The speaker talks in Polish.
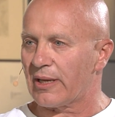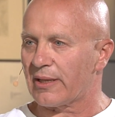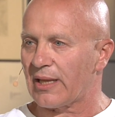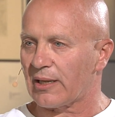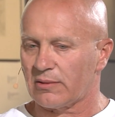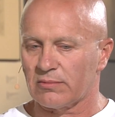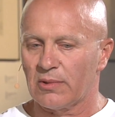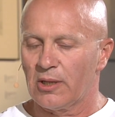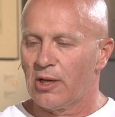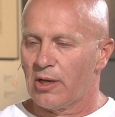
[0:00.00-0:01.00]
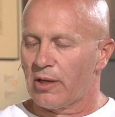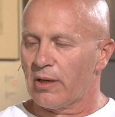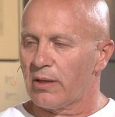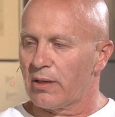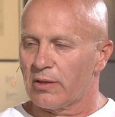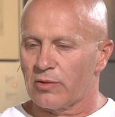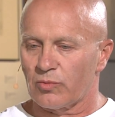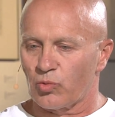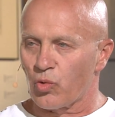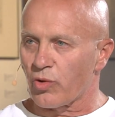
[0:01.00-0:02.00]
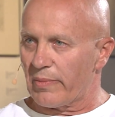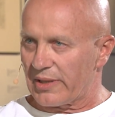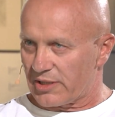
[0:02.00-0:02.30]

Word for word: na taką dużą